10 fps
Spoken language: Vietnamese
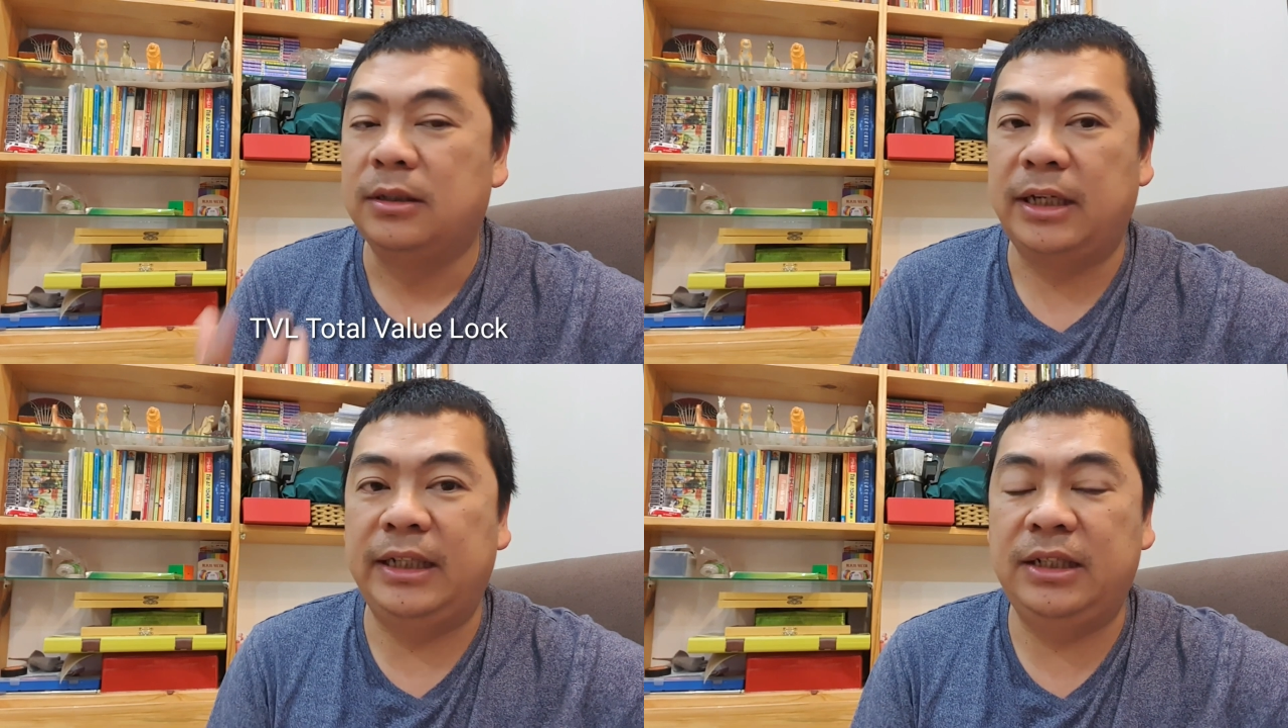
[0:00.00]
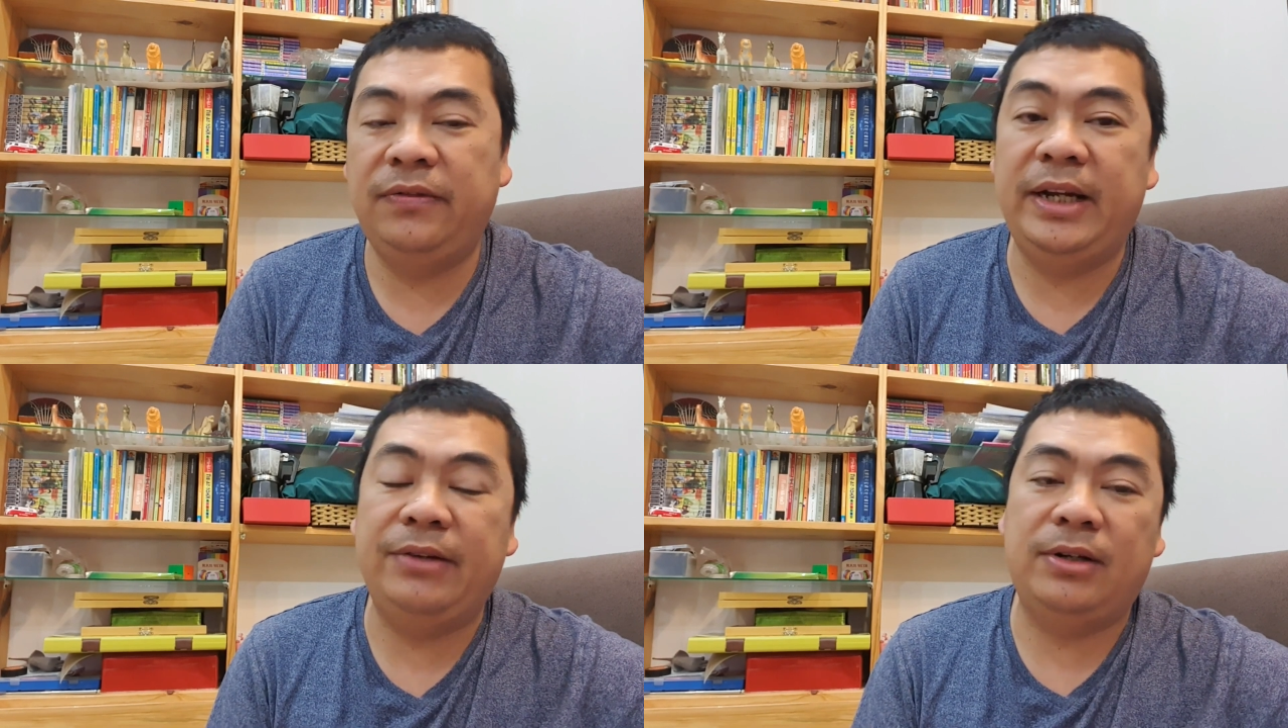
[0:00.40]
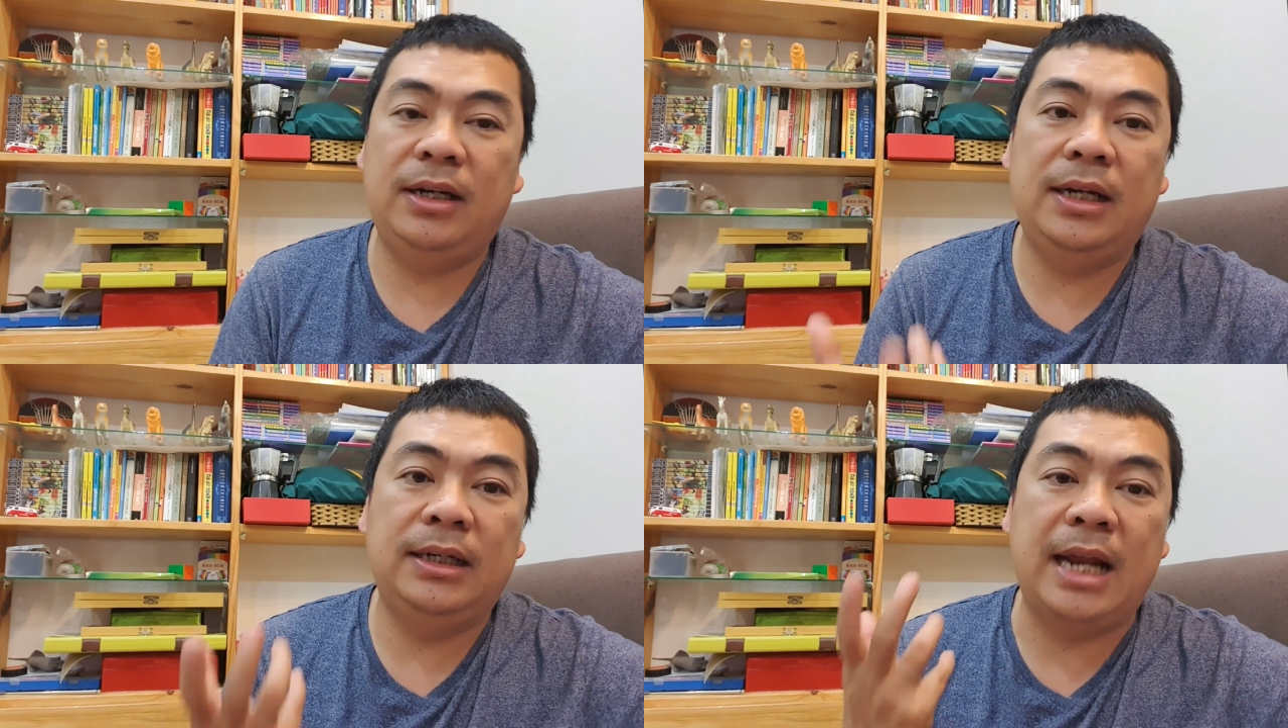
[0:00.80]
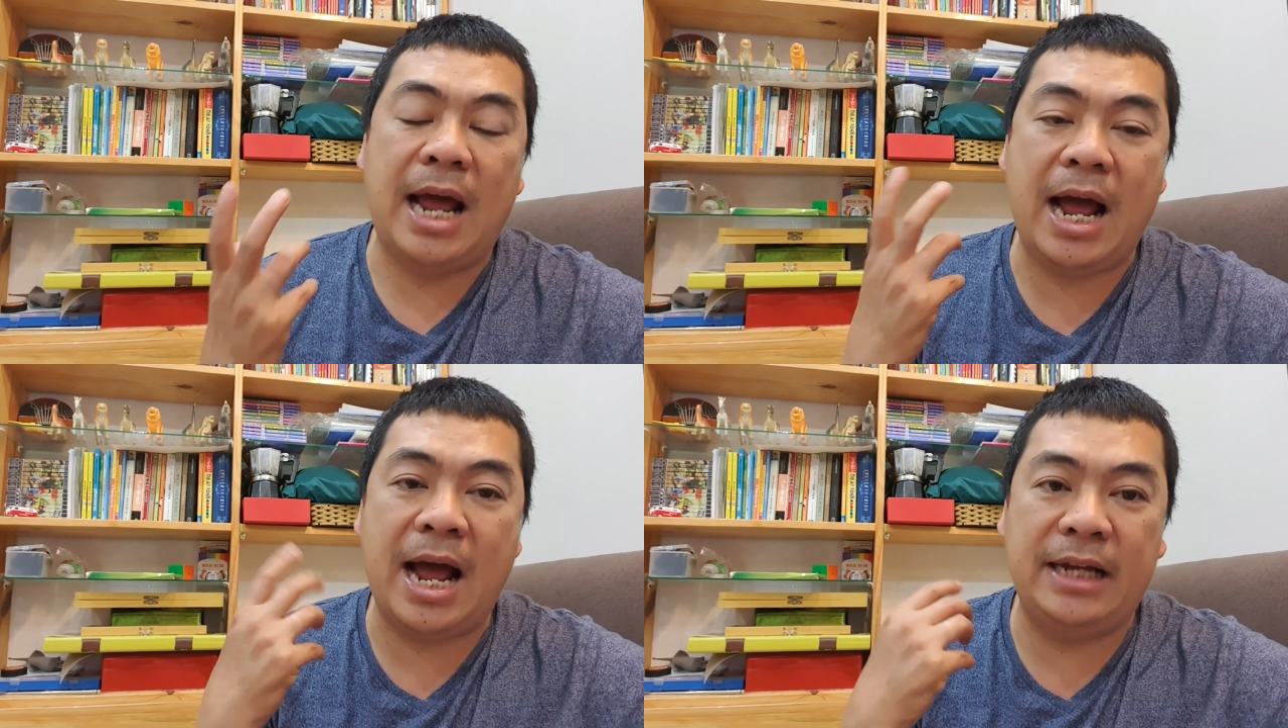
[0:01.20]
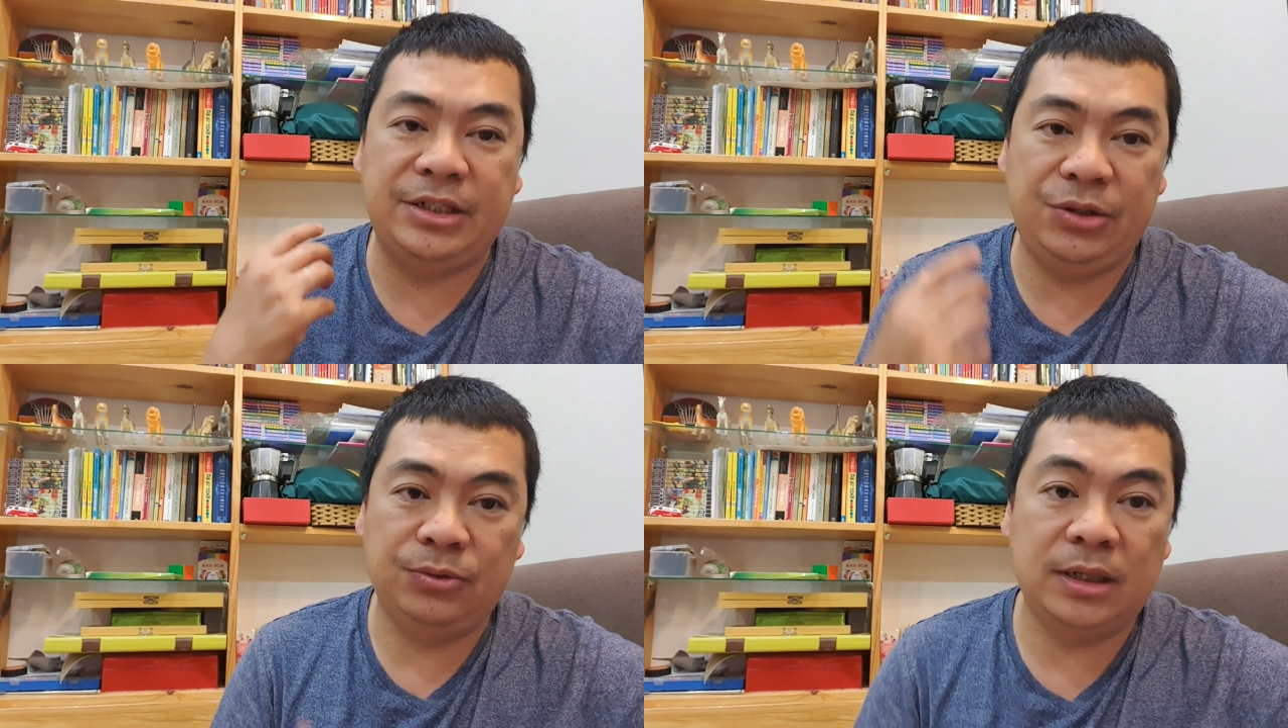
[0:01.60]
Thì tê vê lờ đã lên hai
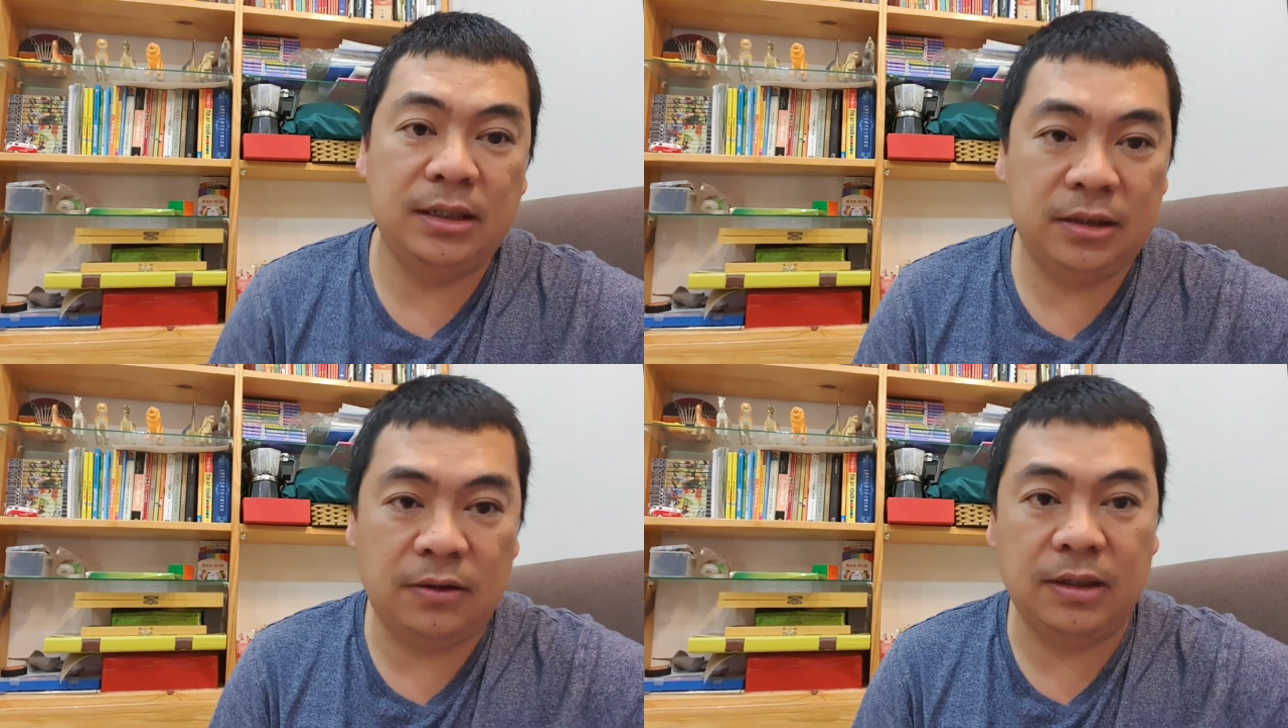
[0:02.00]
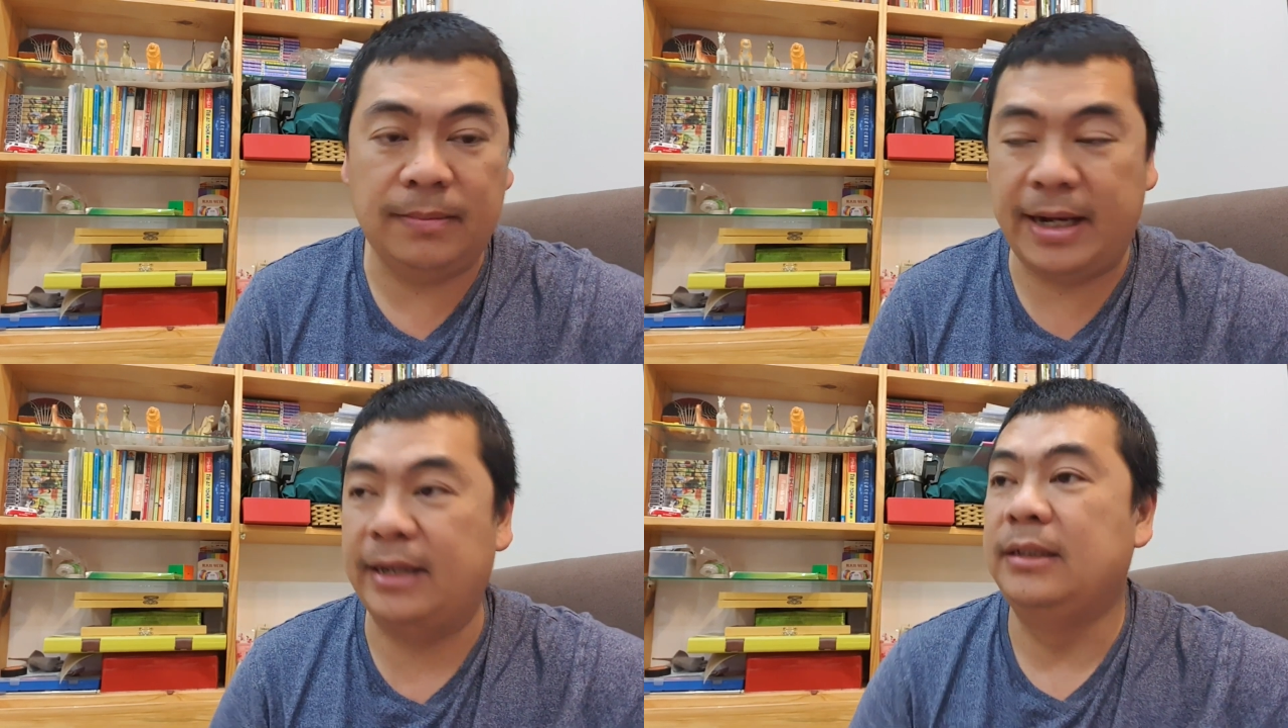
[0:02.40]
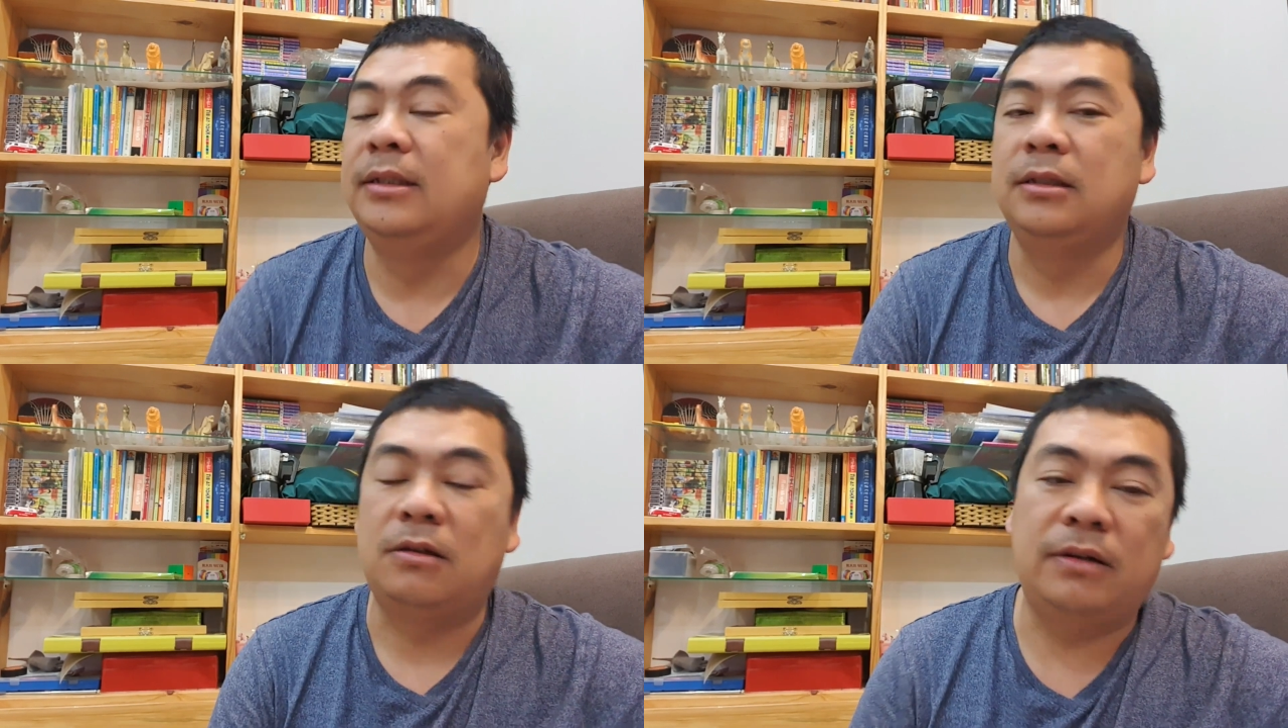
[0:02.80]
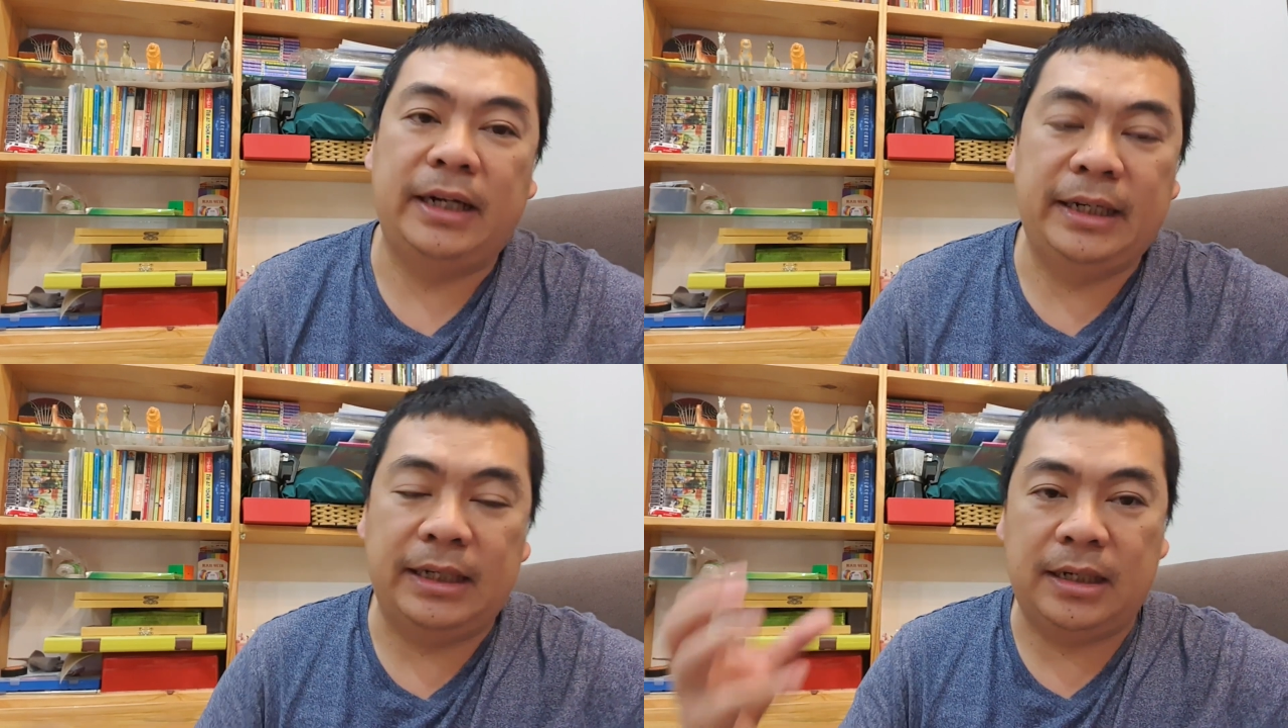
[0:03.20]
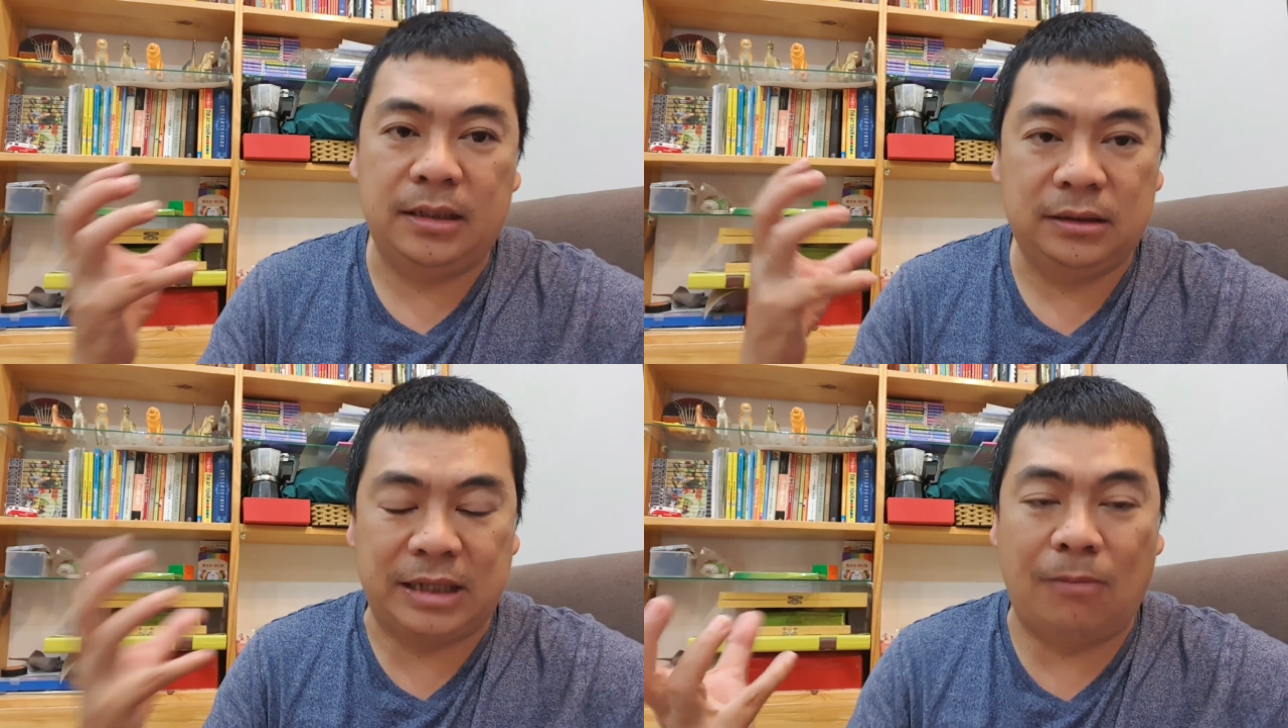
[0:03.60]
triệu tư rồi các bạn. Có nghĩa là
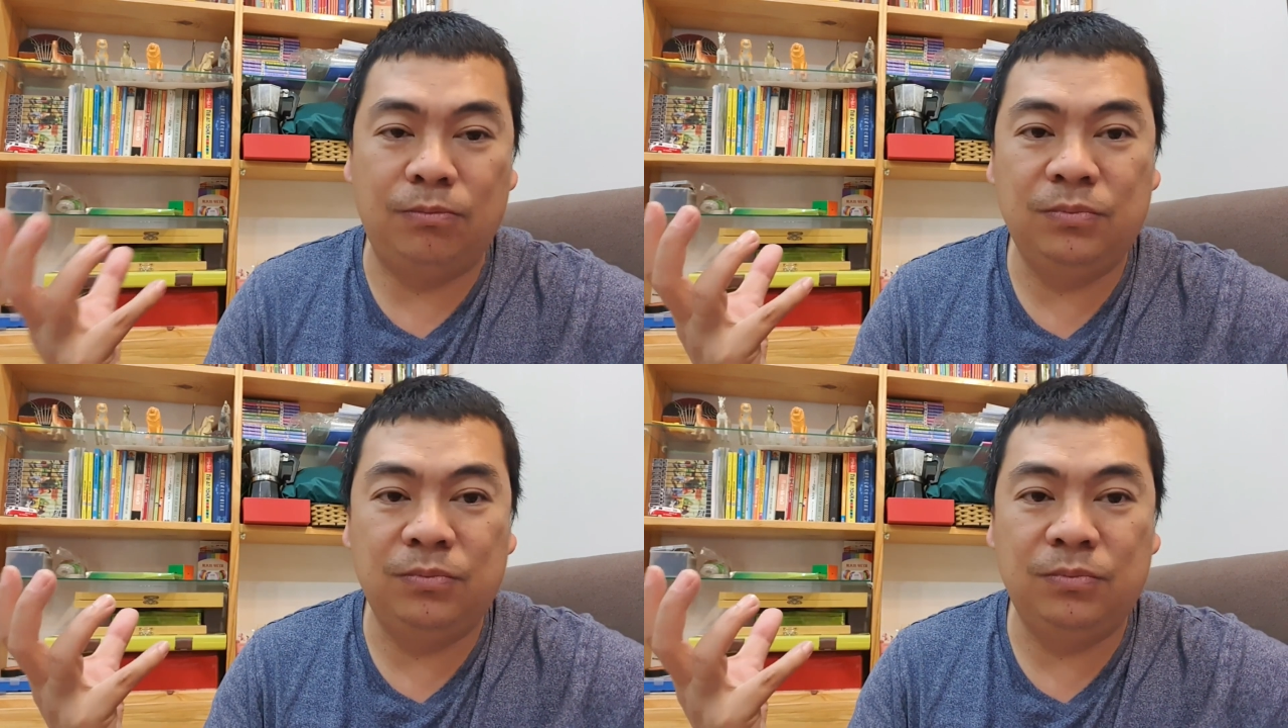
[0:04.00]
tổng